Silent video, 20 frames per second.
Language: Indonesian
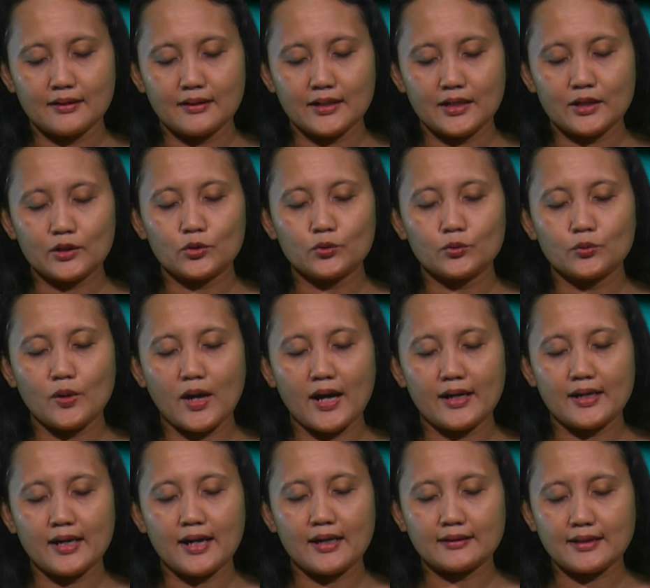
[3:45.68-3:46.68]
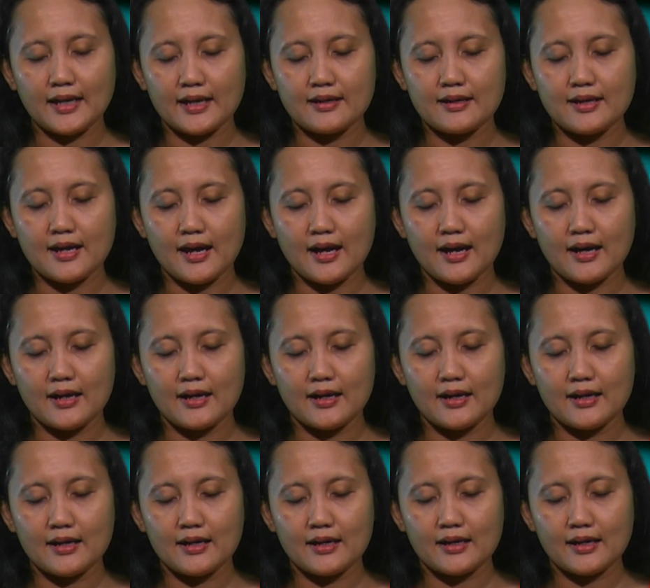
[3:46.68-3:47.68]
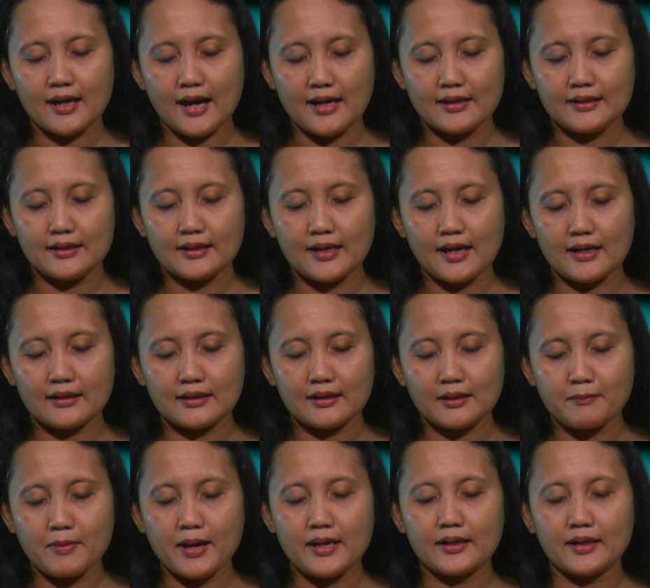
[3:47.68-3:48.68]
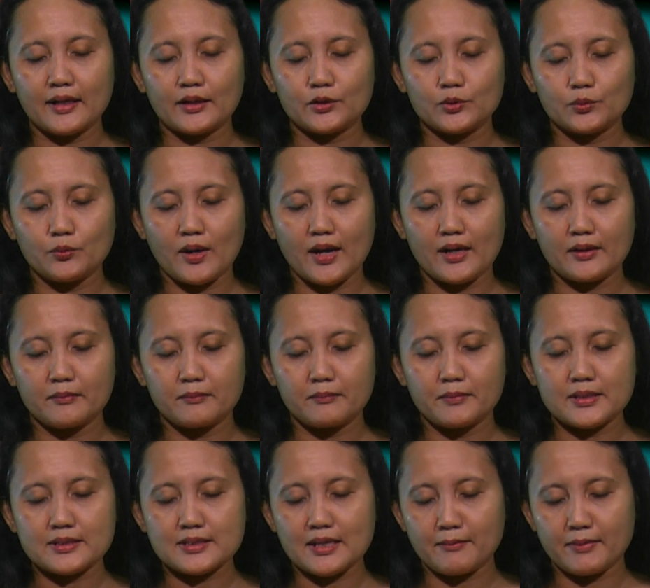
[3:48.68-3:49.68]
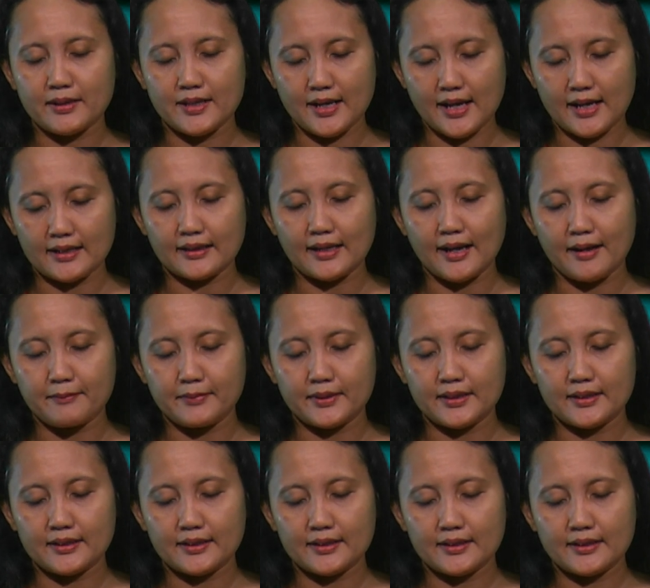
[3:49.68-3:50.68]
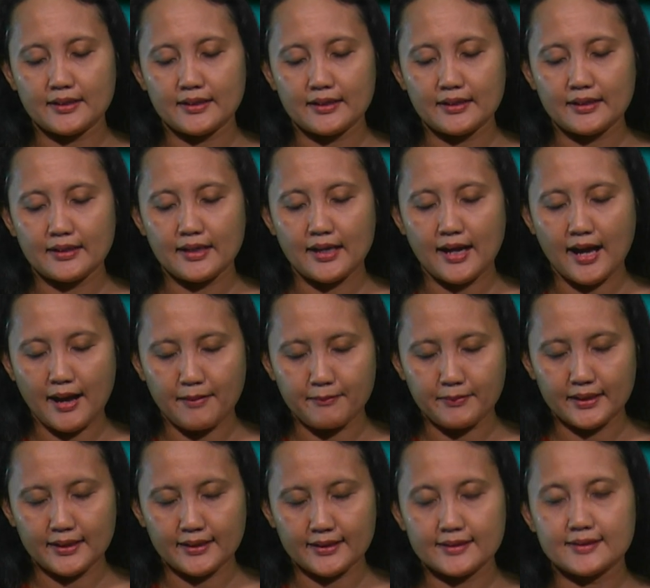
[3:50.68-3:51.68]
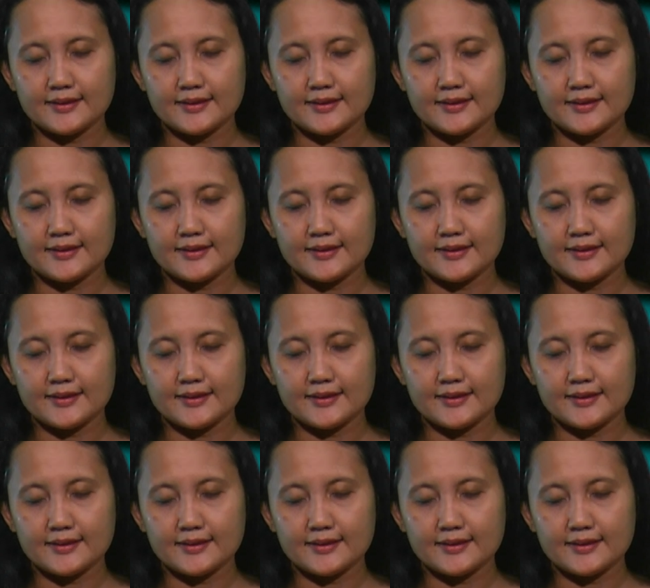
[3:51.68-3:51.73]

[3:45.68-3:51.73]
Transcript: Itu adalah tanda kehadiran kebaikan Tuhan bersama dengan kami. Amin.